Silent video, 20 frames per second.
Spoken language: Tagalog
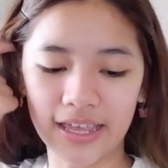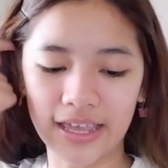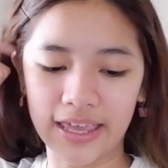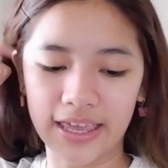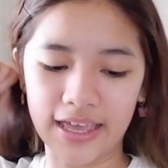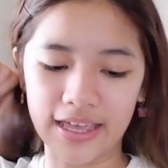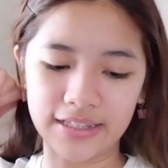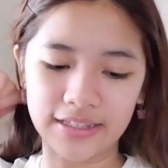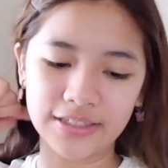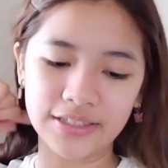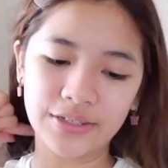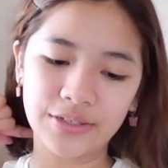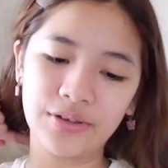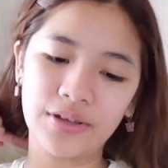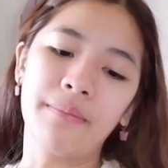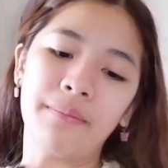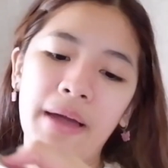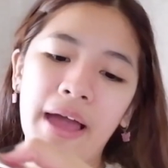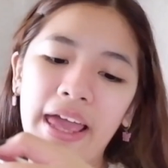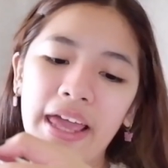Ayan. So,
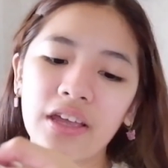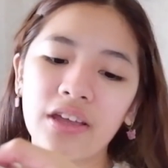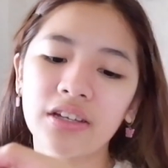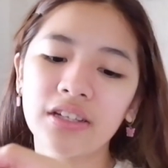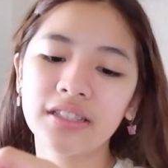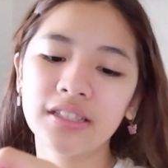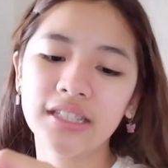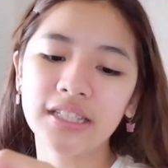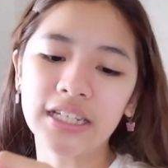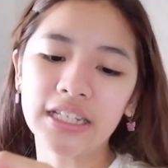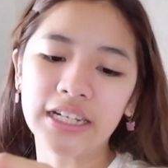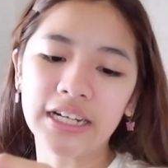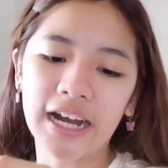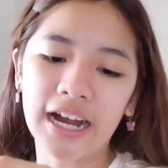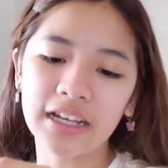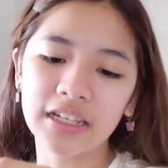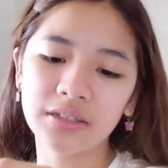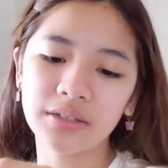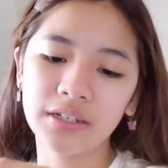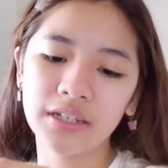my concealer,
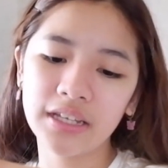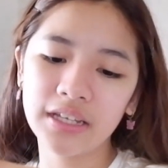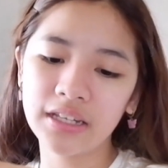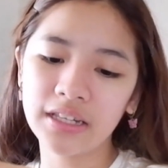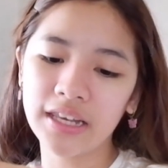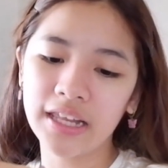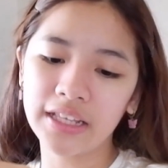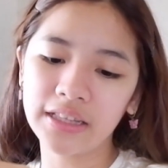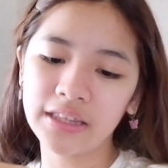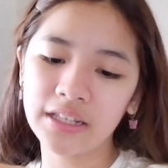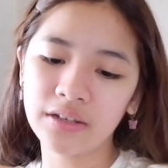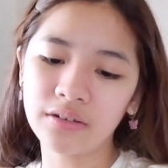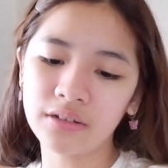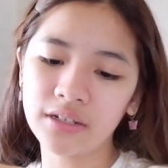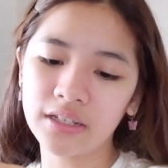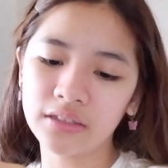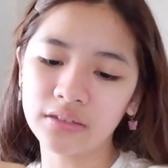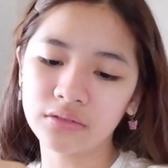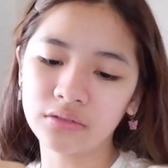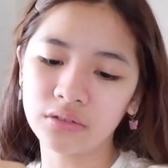actually, lately ko
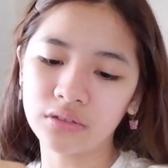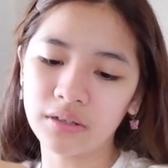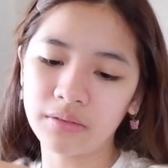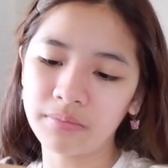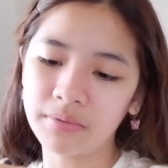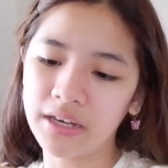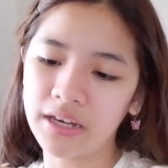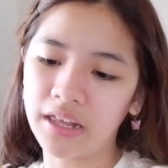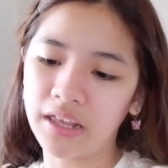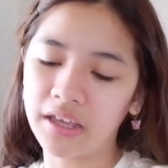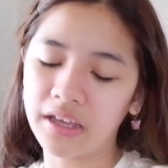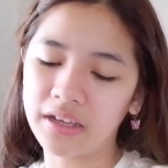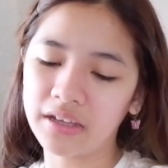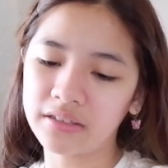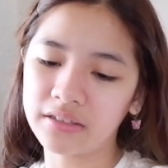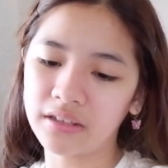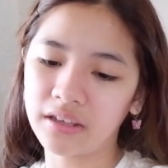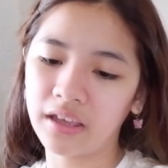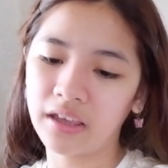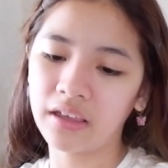lang to nabili
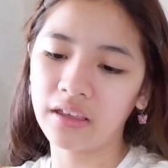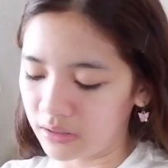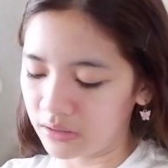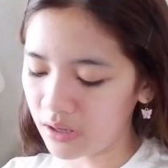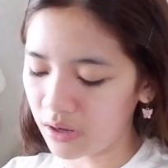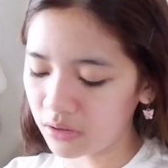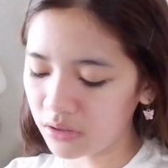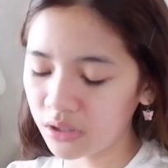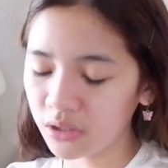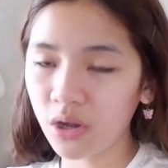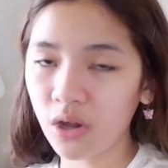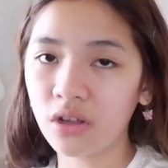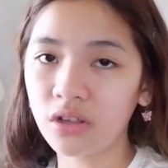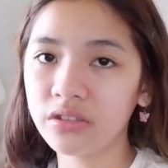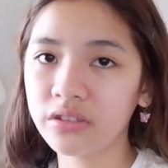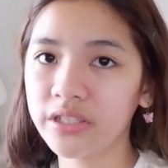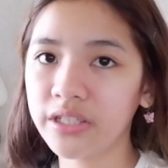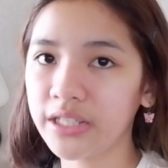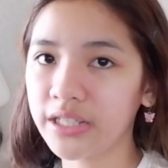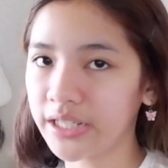kasi hindi ako
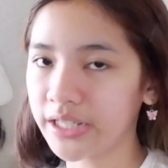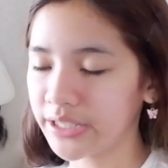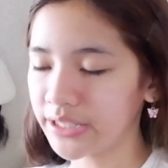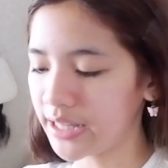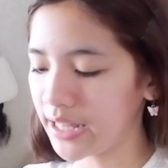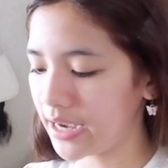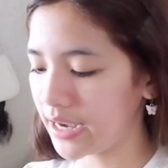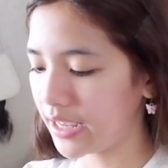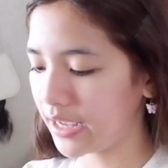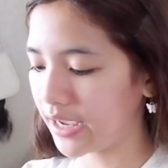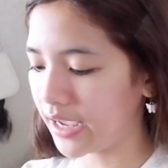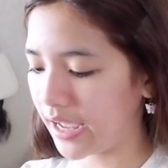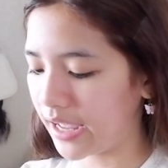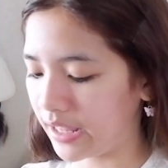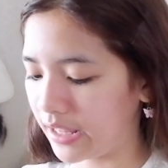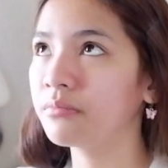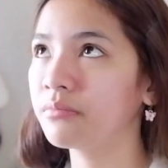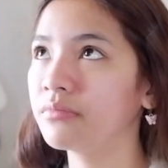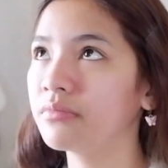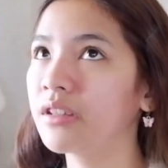nagko-concealer
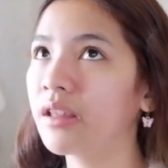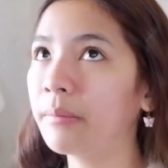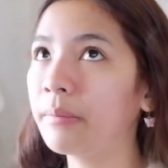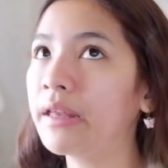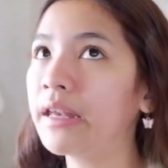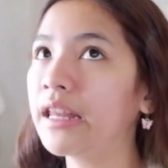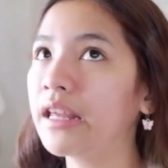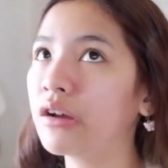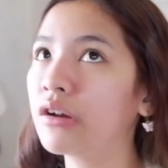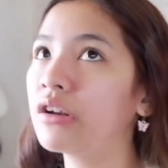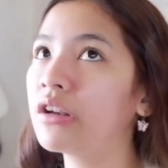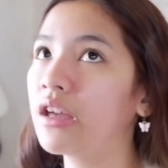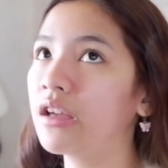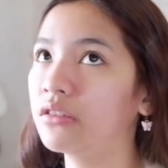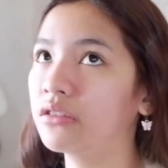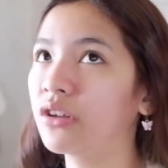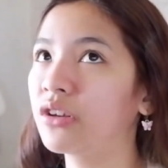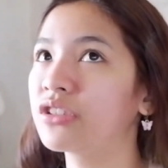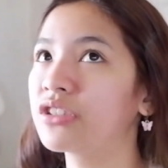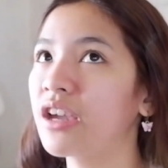talaga. Nabili ko
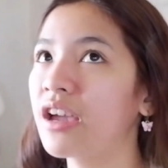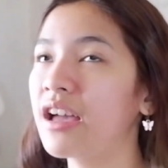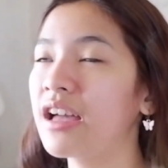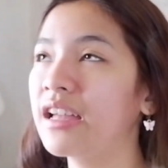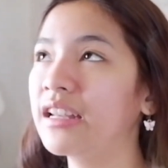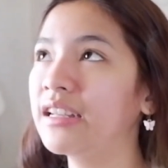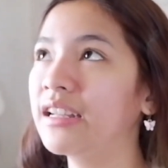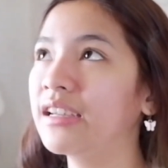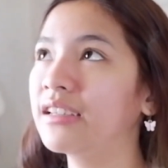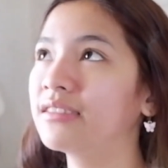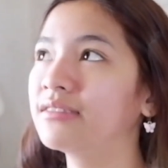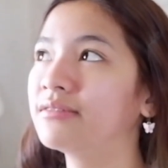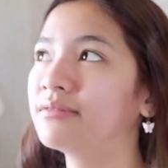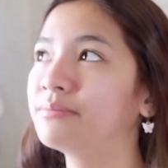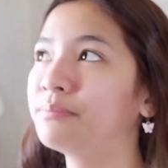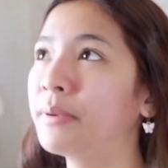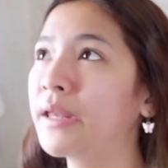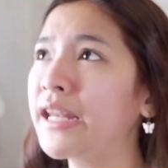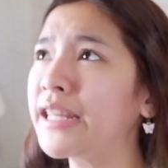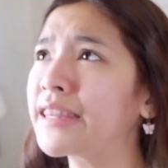lang to, tsaka
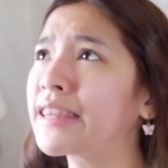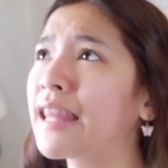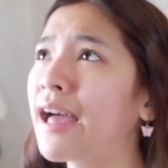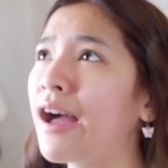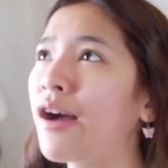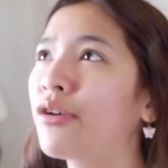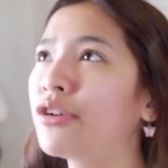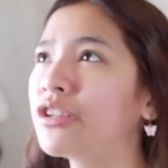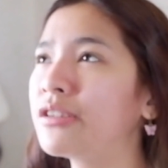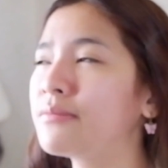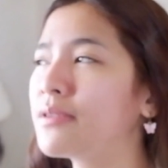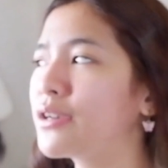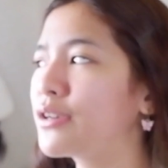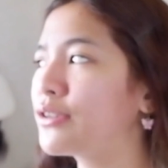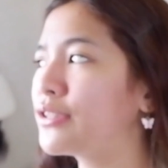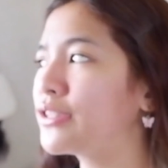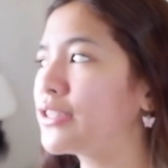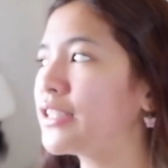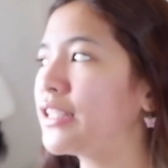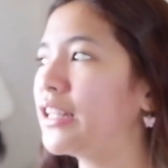nagpilit lang ako na
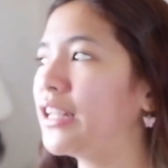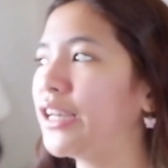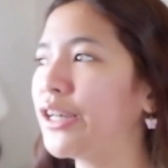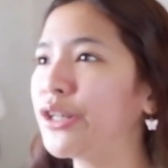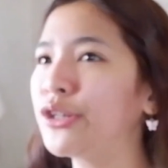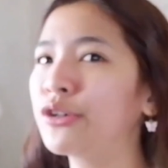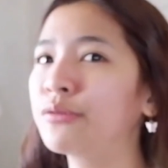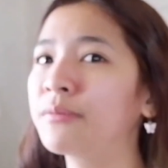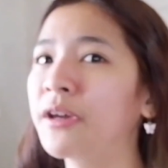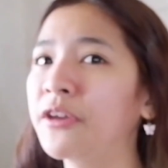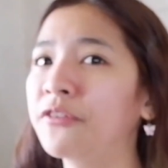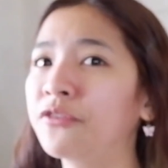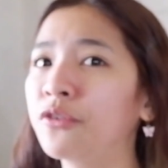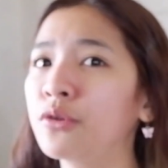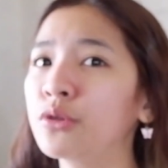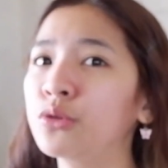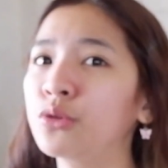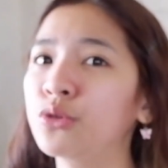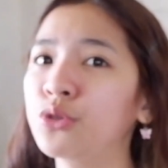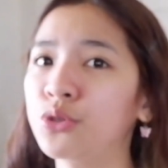mag-concealer nung may
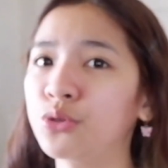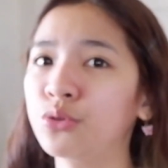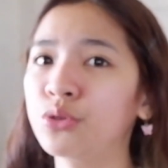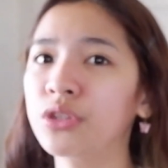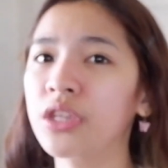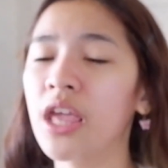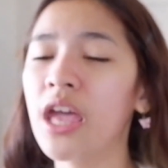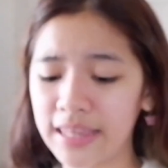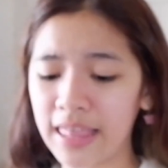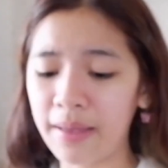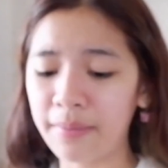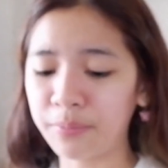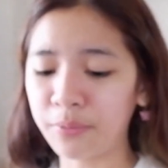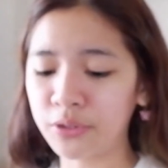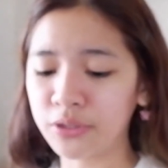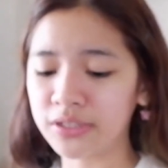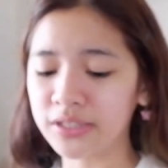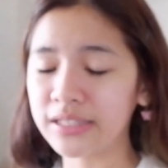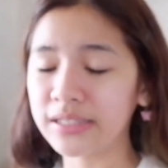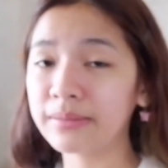photoshoot.
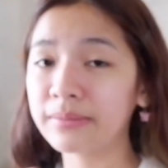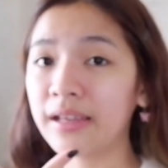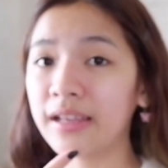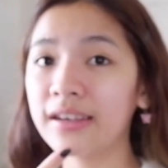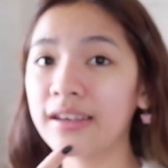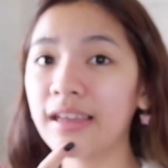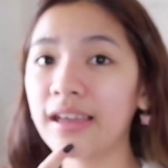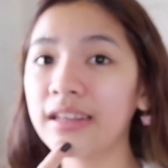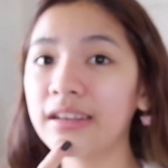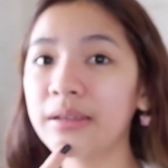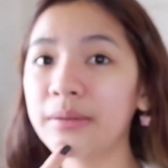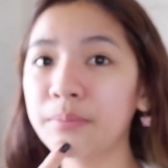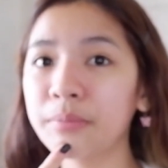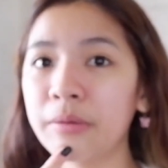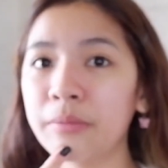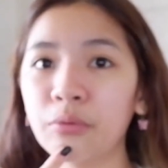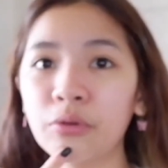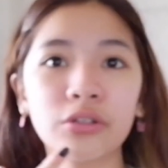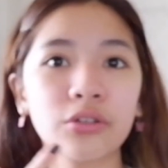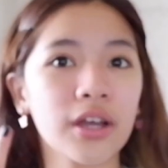Tapos, ang laki ng
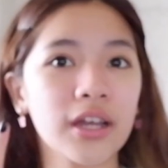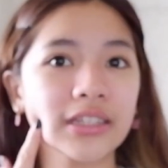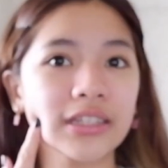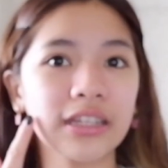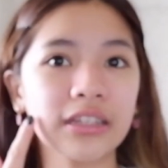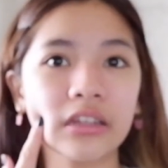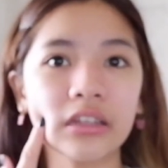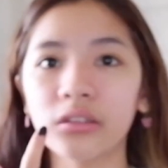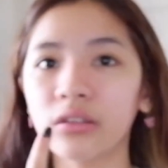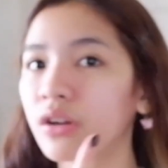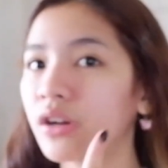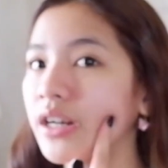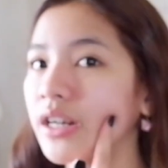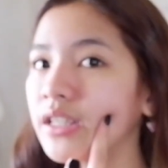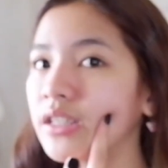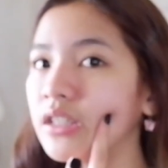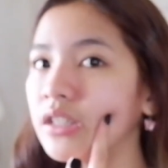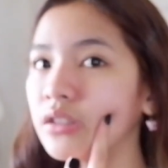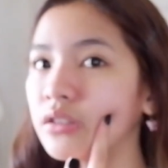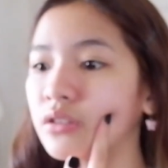pimple ko ata dito or
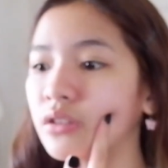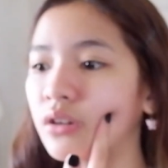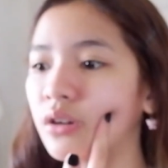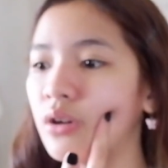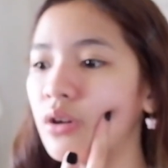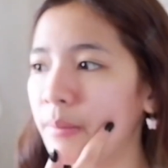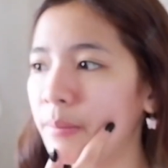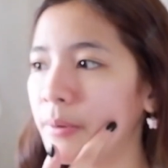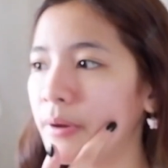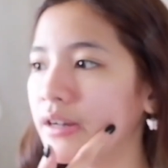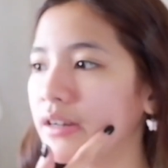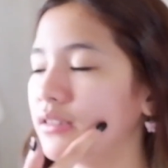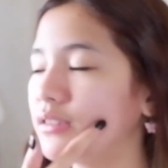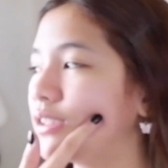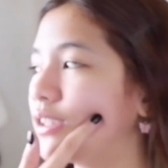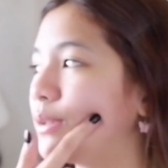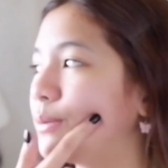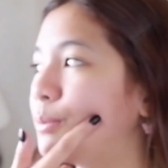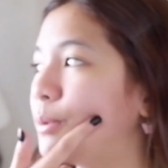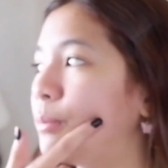dito. Eh, parang
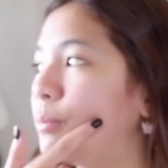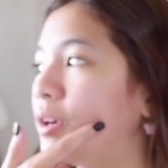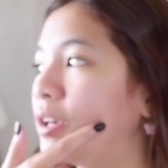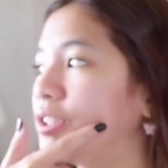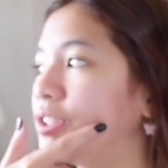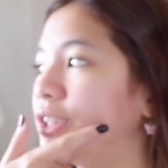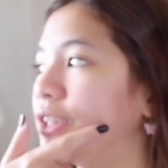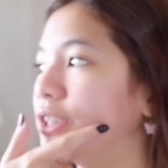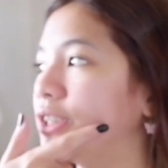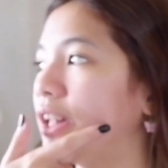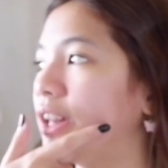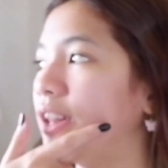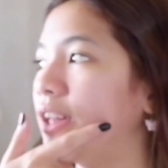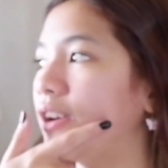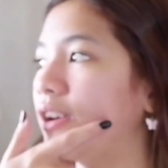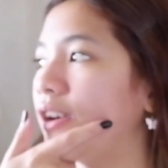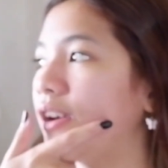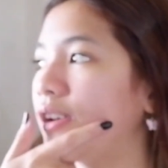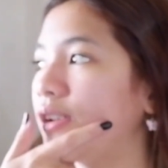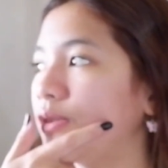nababother
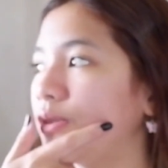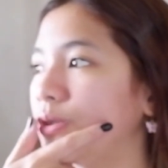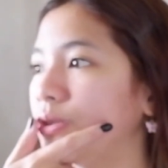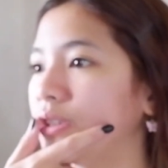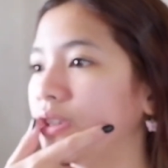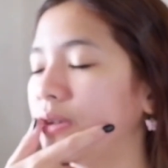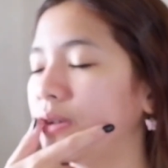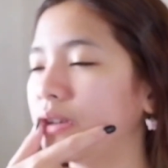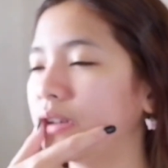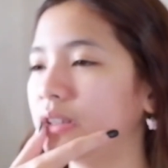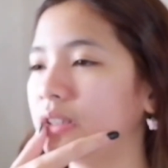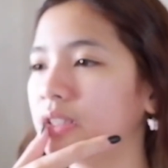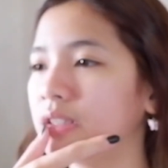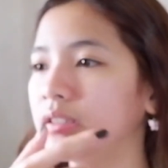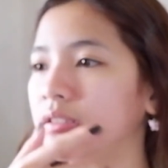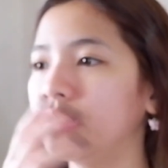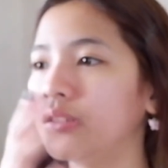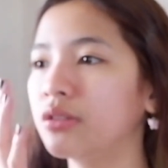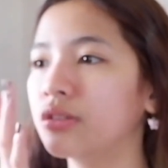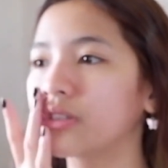talaga ako na
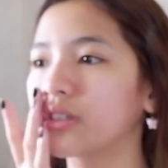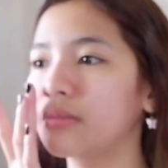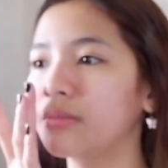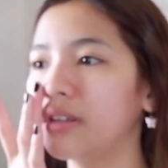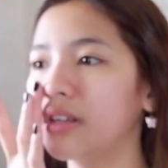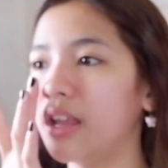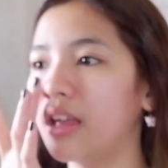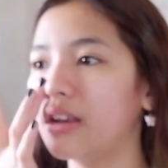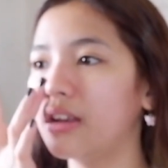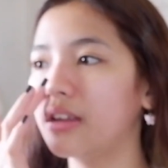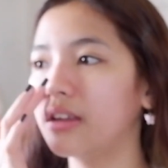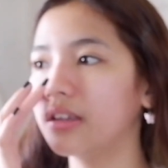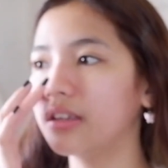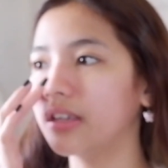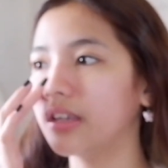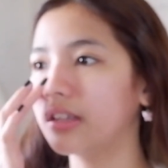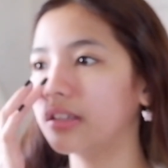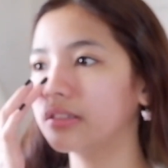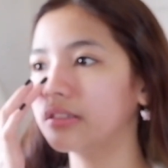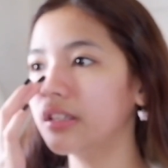hindi ko siya
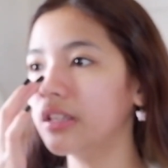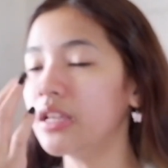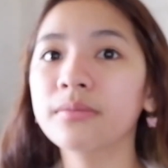malalagyan.